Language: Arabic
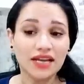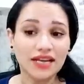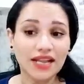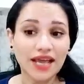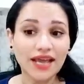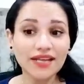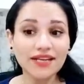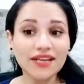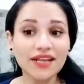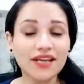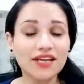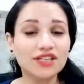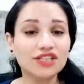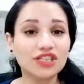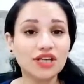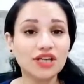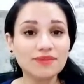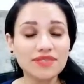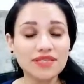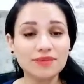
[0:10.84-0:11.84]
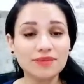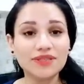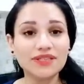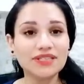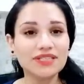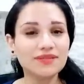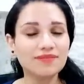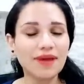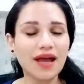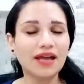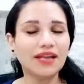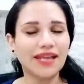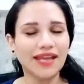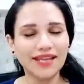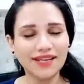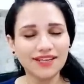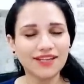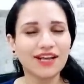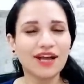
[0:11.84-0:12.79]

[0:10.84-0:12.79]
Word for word: لان الشمس بالنسبه لان